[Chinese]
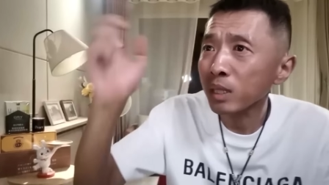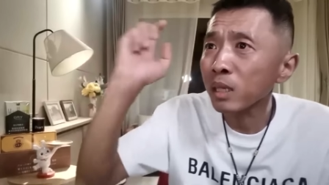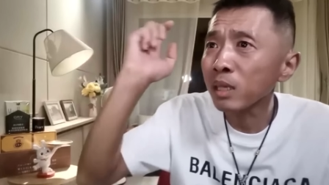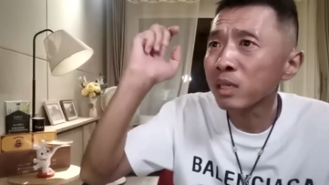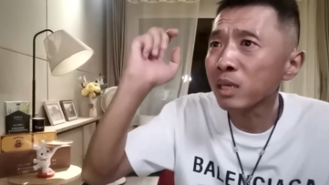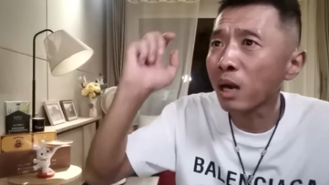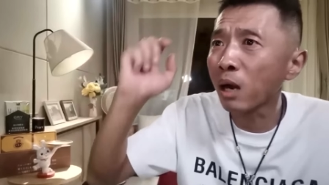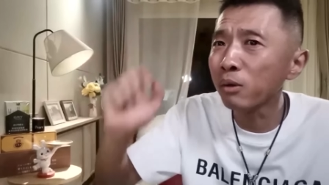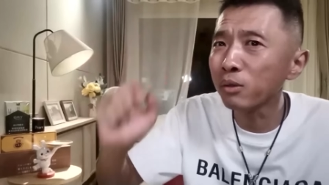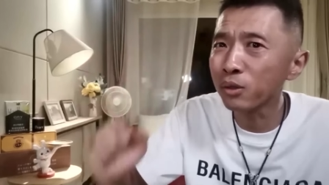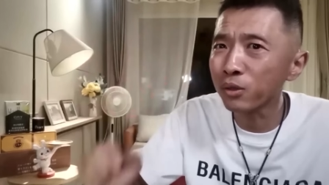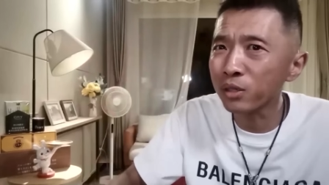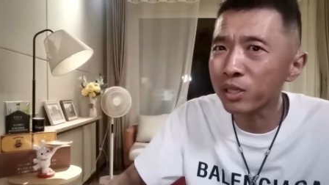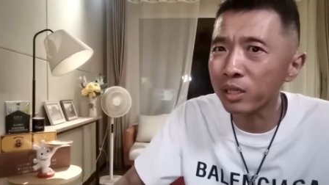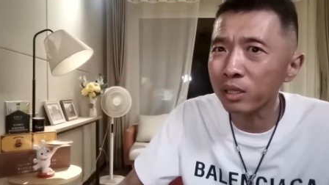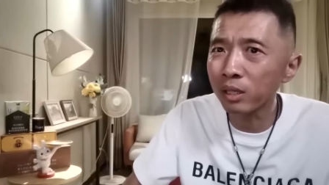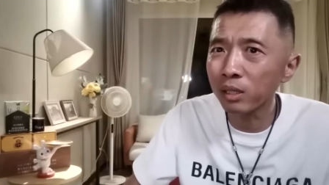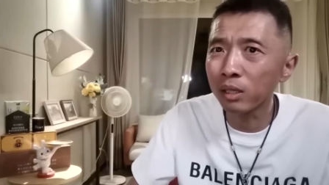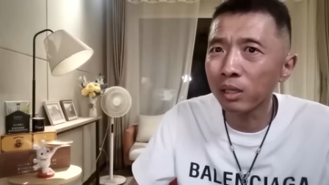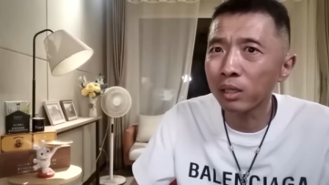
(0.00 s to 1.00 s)
然后就
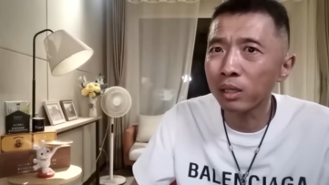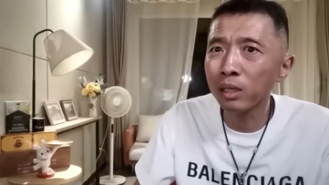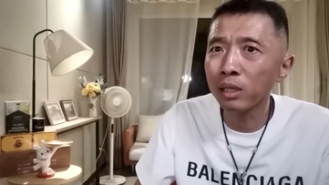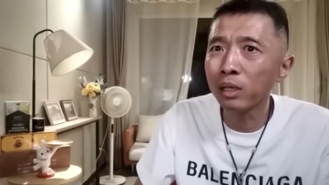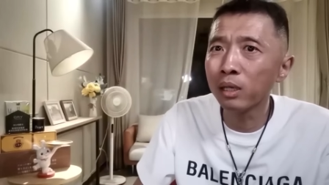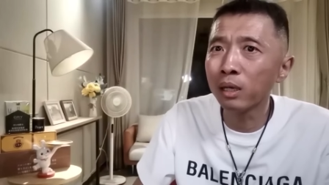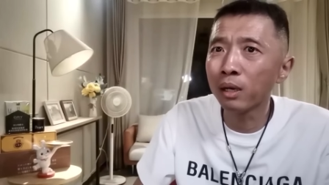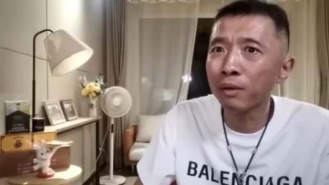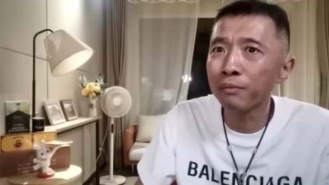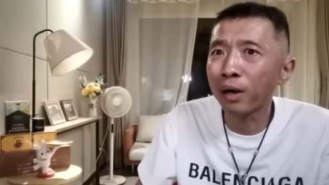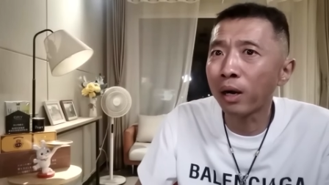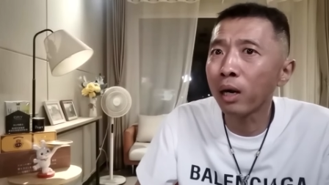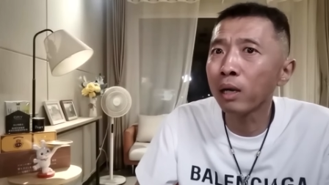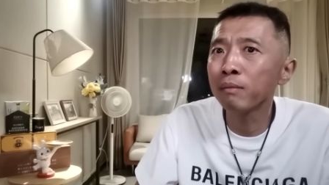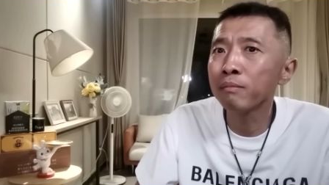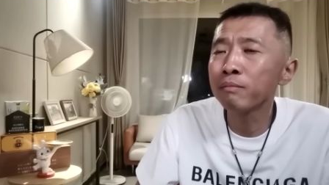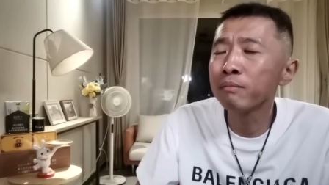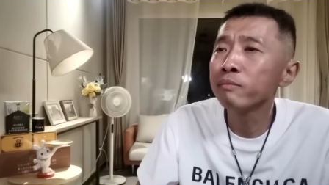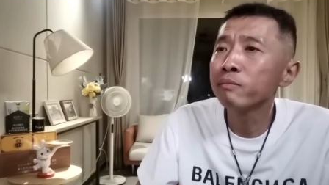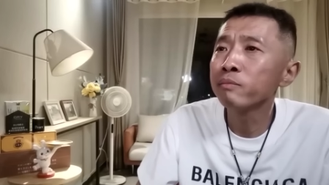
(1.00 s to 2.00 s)
制定了那个方案，
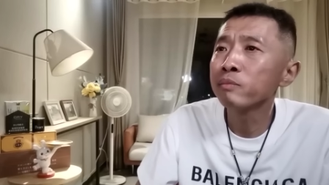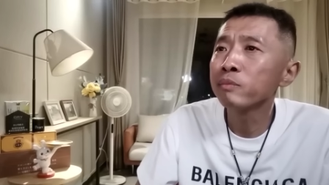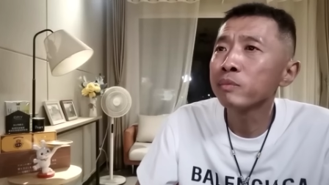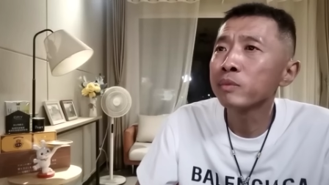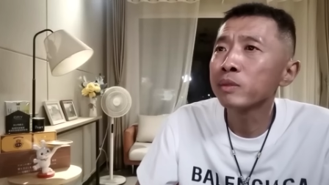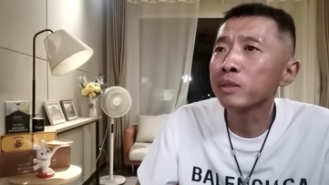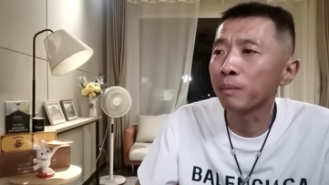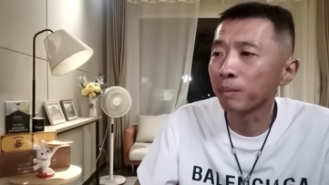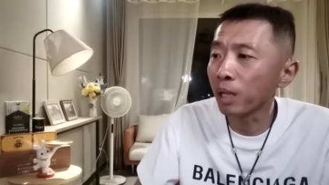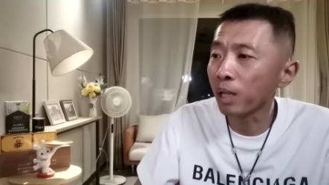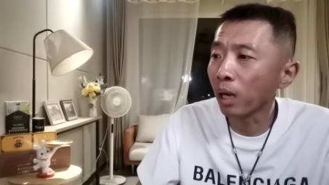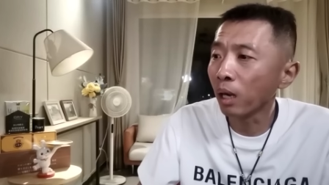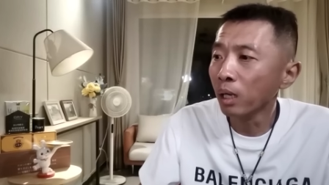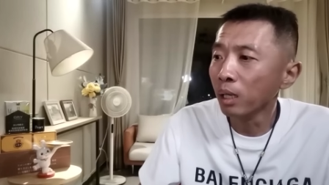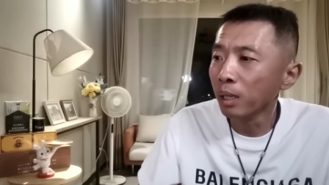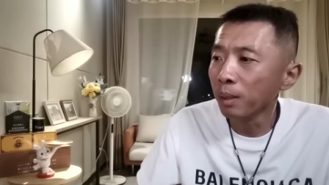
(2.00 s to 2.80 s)
怎么的？